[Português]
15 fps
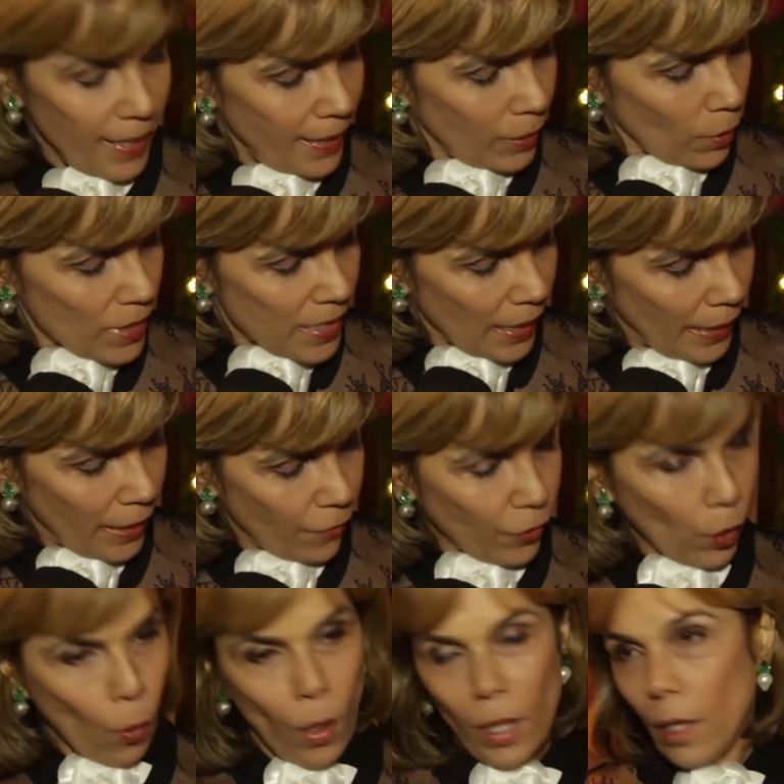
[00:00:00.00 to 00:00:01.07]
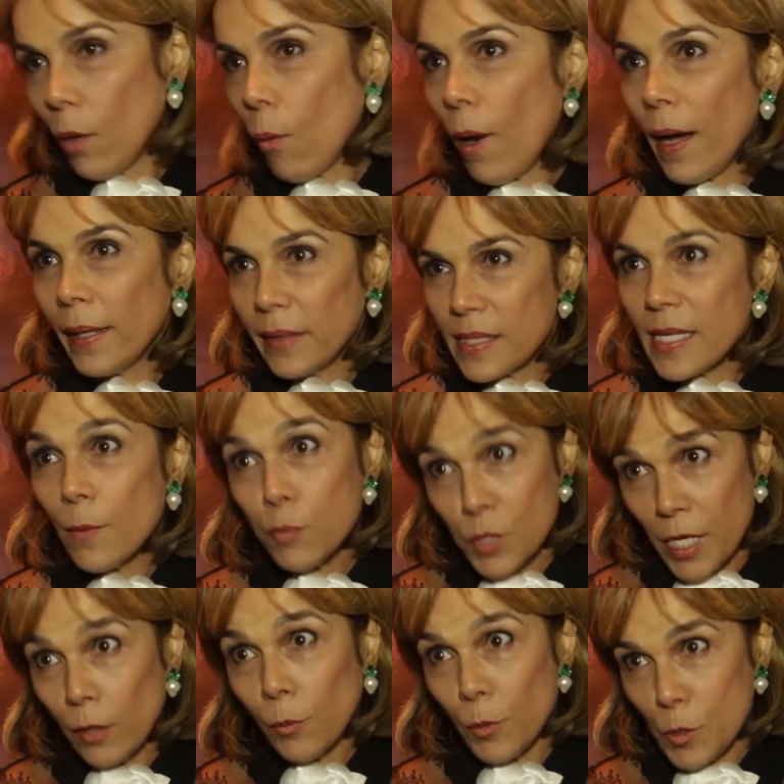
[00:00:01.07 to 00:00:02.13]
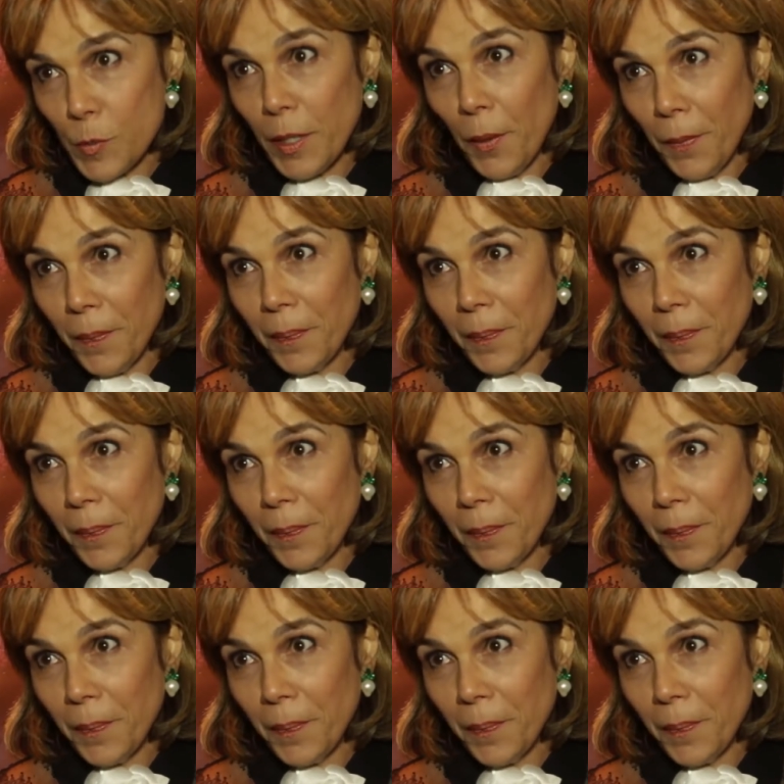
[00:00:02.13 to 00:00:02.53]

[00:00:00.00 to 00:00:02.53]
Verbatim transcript: Então esse livro agora com a renda 100% para o hospital.